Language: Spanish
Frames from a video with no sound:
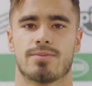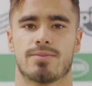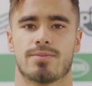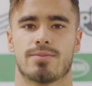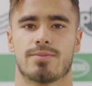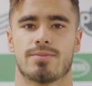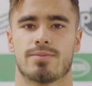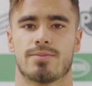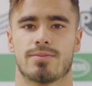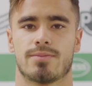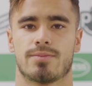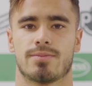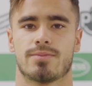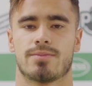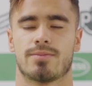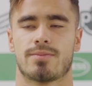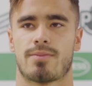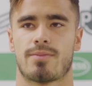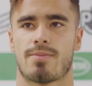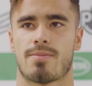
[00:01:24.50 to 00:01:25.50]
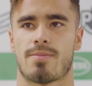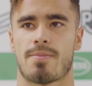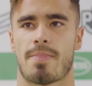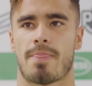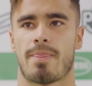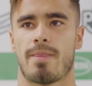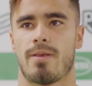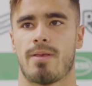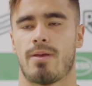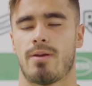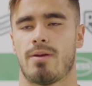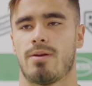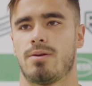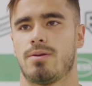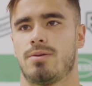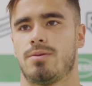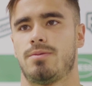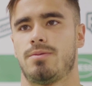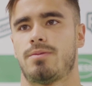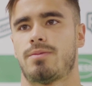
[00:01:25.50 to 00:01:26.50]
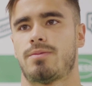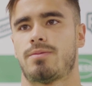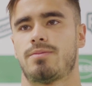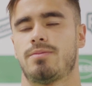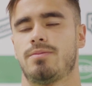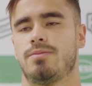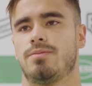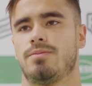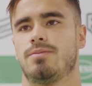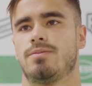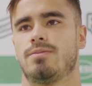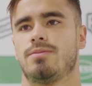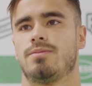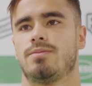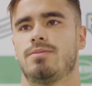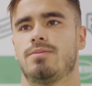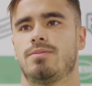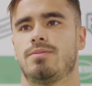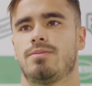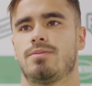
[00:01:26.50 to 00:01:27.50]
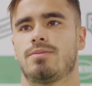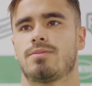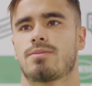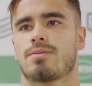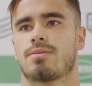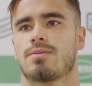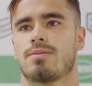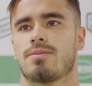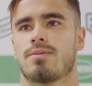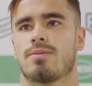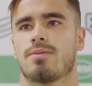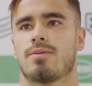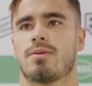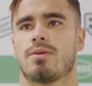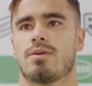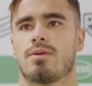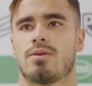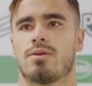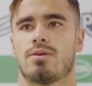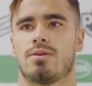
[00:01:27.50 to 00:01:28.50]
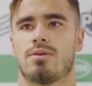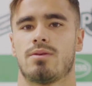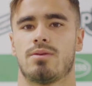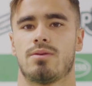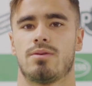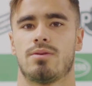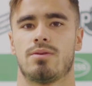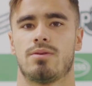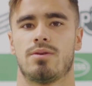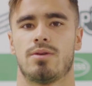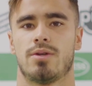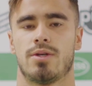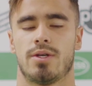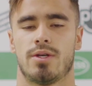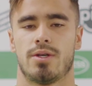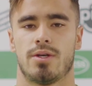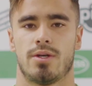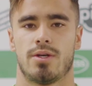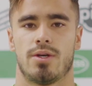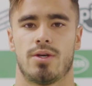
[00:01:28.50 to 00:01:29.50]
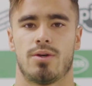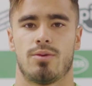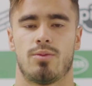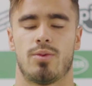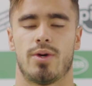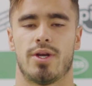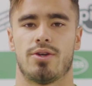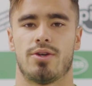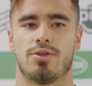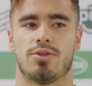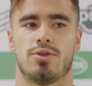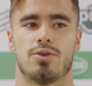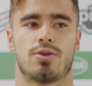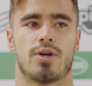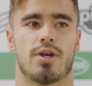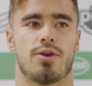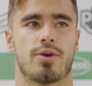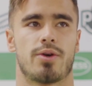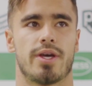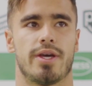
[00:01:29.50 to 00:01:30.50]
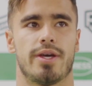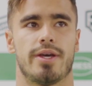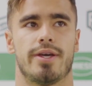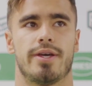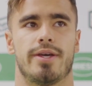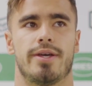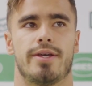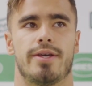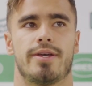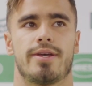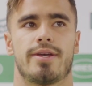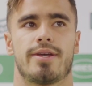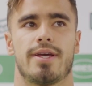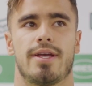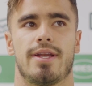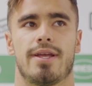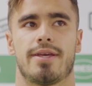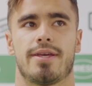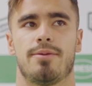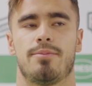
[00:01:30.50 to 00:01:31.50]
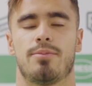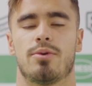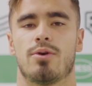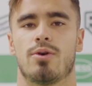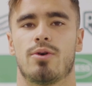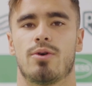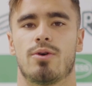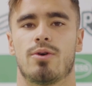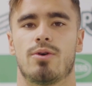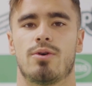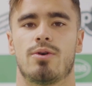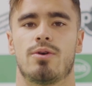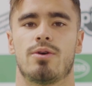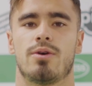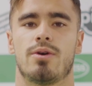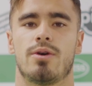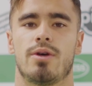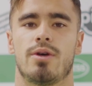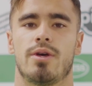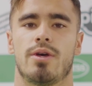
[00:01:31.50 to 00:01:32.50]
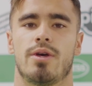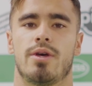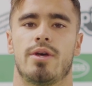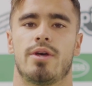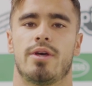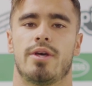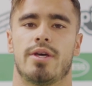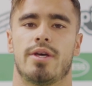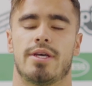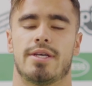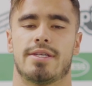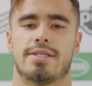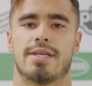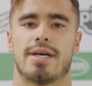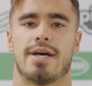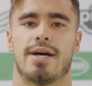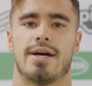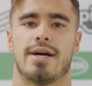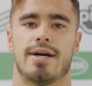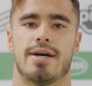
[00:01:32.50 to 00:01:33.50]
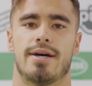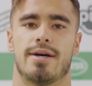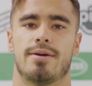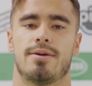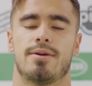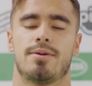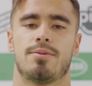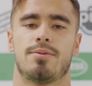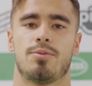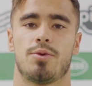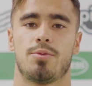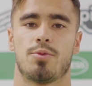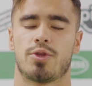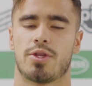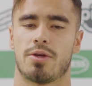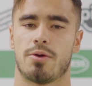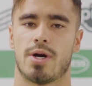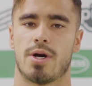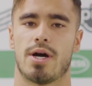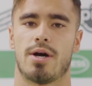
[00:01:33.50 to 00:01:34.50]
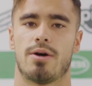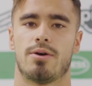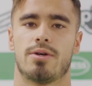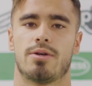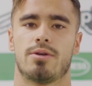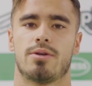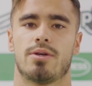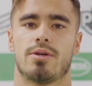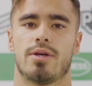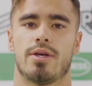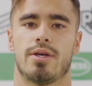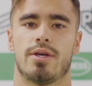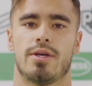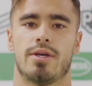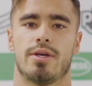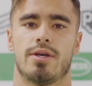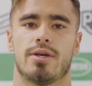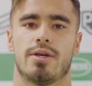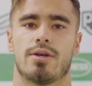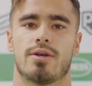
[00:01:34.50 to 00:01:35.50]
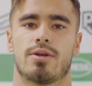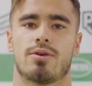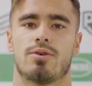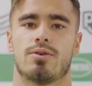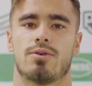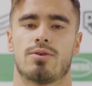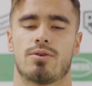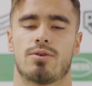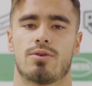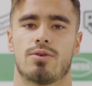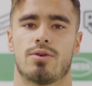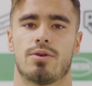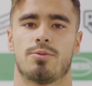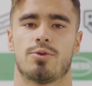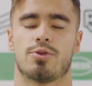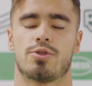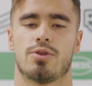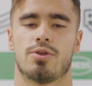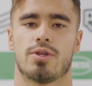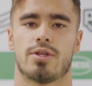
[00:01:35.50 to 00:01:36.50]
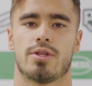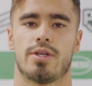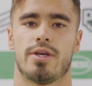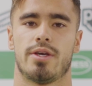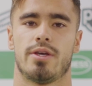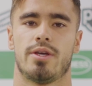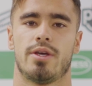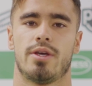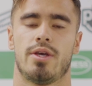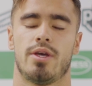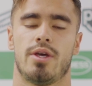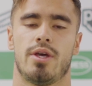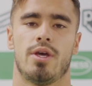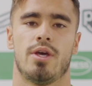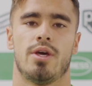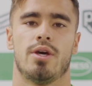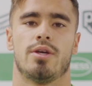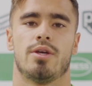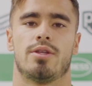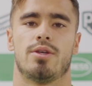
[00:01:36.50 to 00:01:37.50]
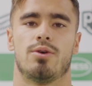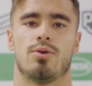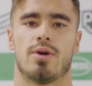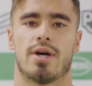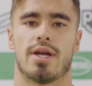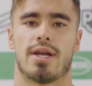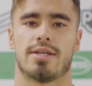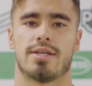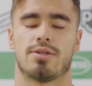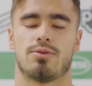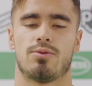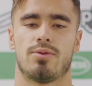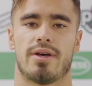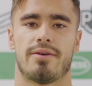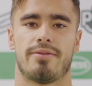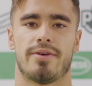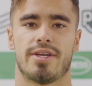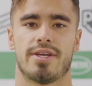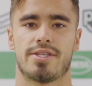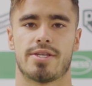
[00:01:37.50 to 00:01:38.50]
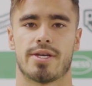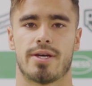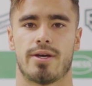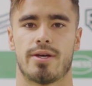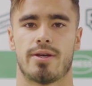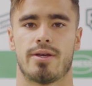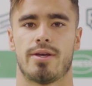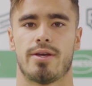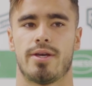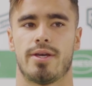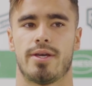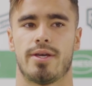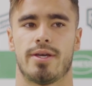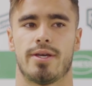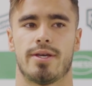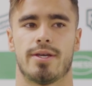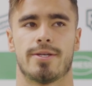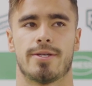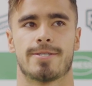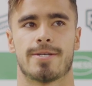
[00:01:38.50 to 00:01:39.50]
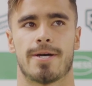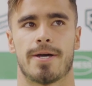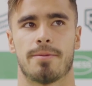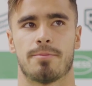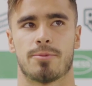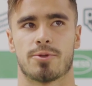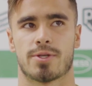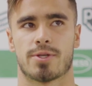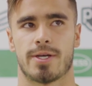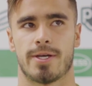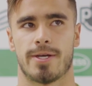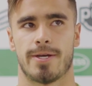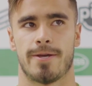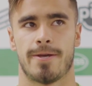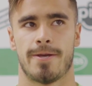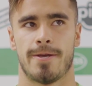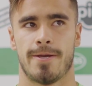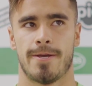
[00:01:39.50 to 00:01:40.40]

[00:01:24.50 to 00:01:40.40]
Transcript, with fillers: Tomás, eh, ¿cómo sientes que está el equipo para el, partido? Bueno, yo creo que, que el equipo está muy motivado, eh, con, emociones de, jugar la segunda fecha. Eh, sabemos que,